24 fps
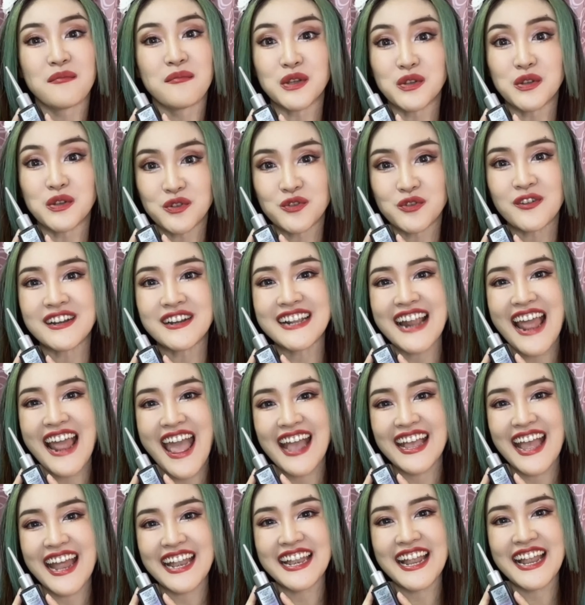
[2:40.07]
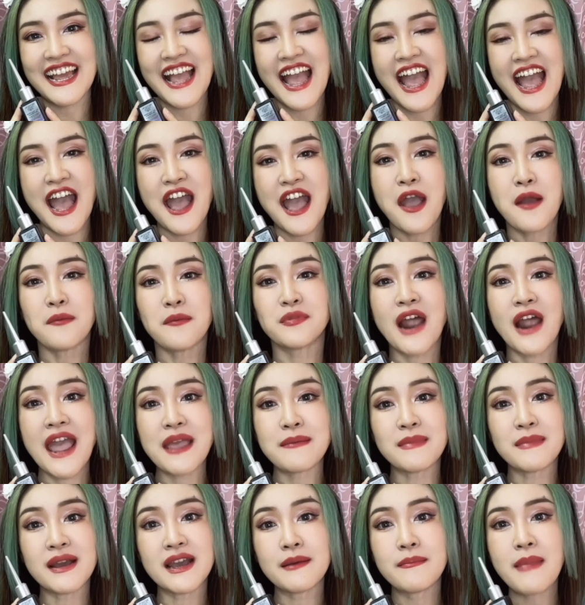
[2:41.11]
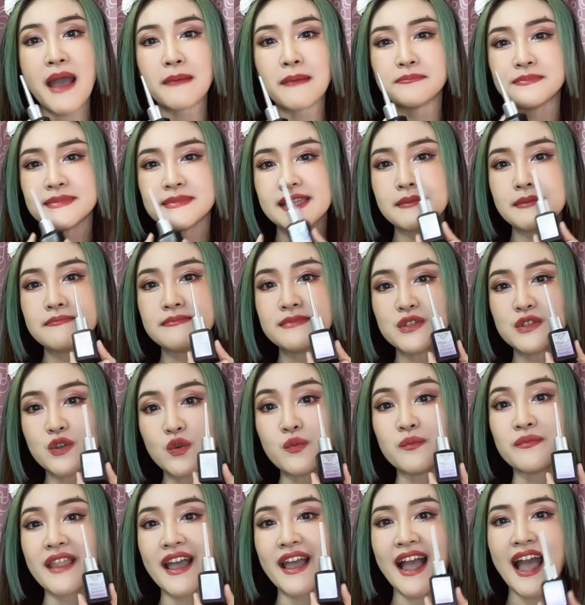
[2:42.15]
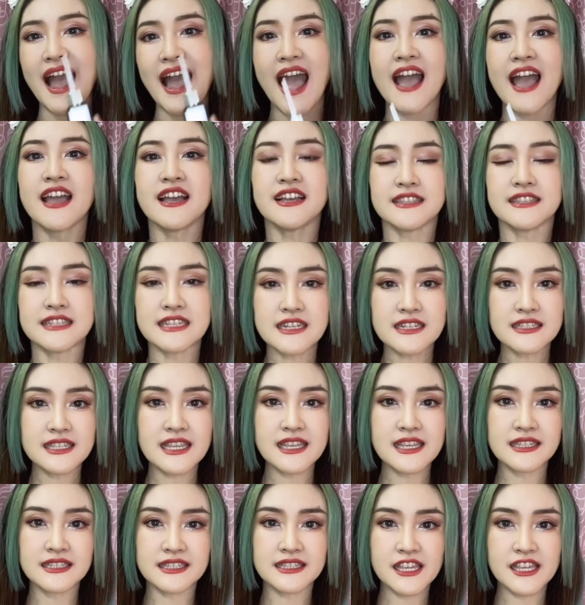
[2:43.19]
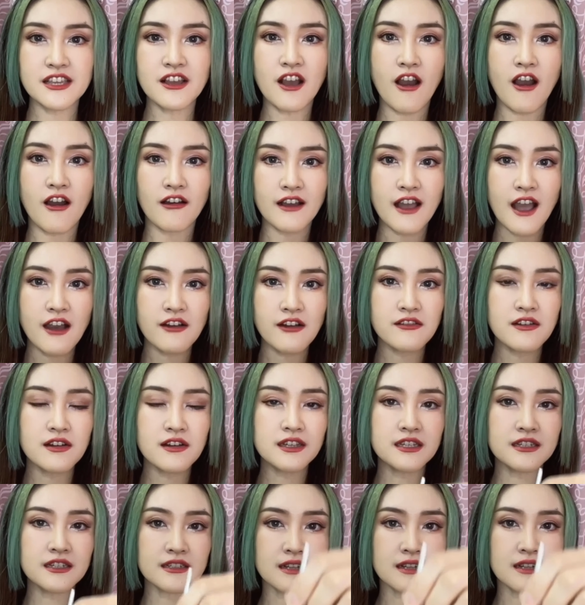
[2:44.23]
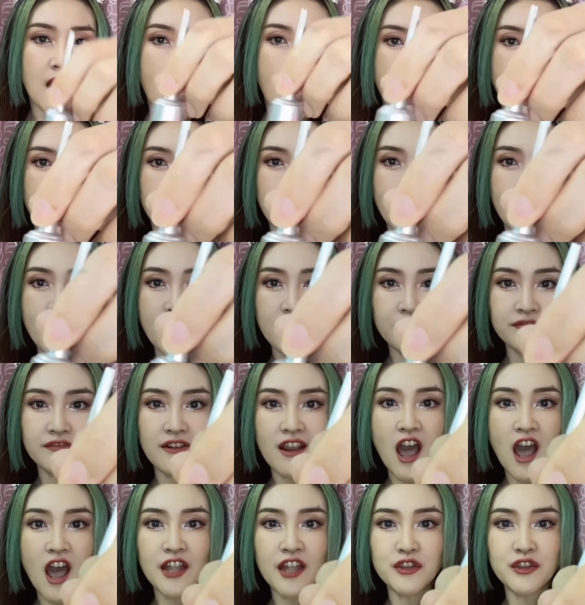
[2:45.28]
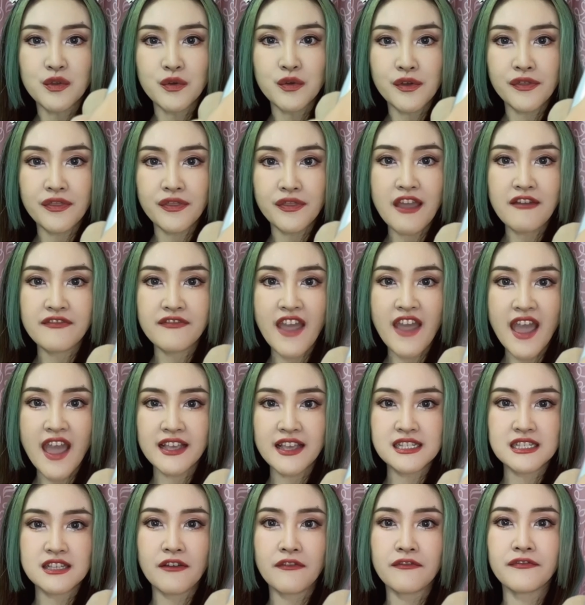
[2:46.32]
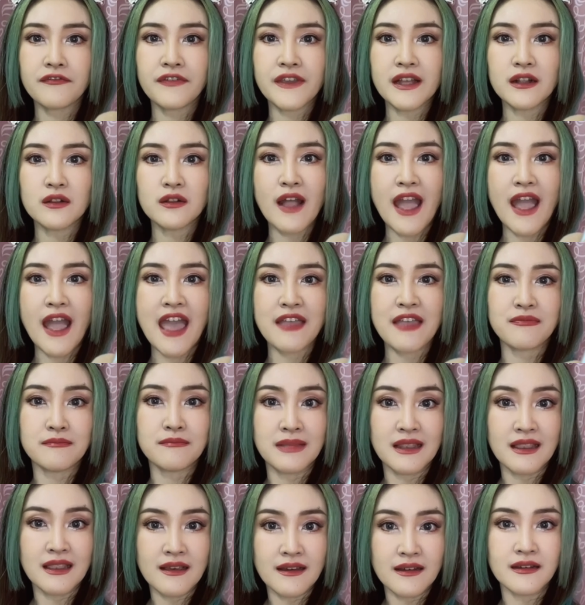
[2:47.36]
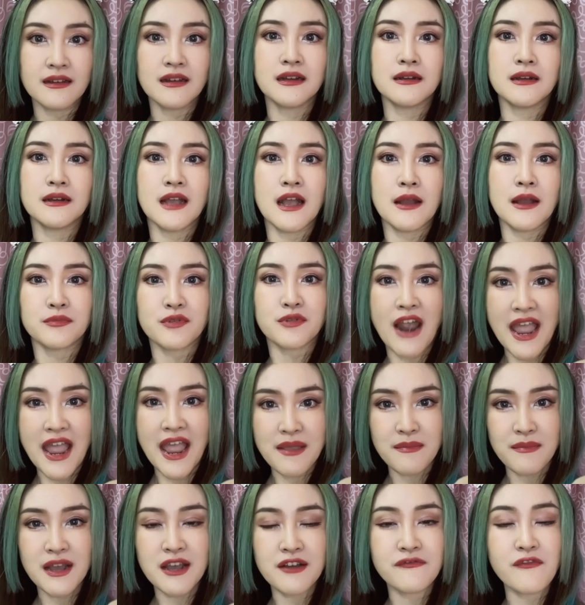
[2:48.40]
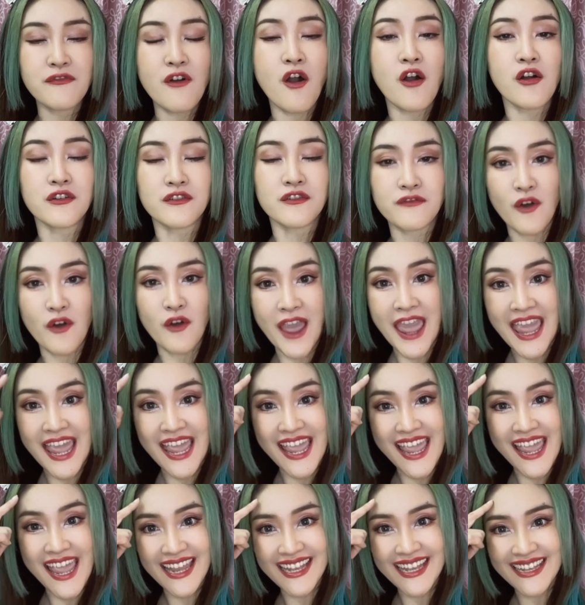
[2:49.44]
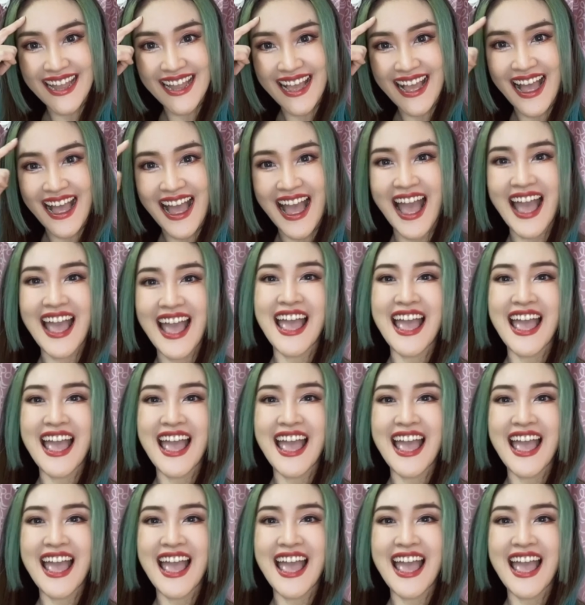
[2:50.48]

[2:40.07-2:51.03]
มาดูตัวแรกกันนะคะไพรเมอร์แบบจิ้มจุ่มนะคะชื่อจริงๆของเขาก็คือ Revlon Youth FX Fill + Blur Primer for Forehead นะคะ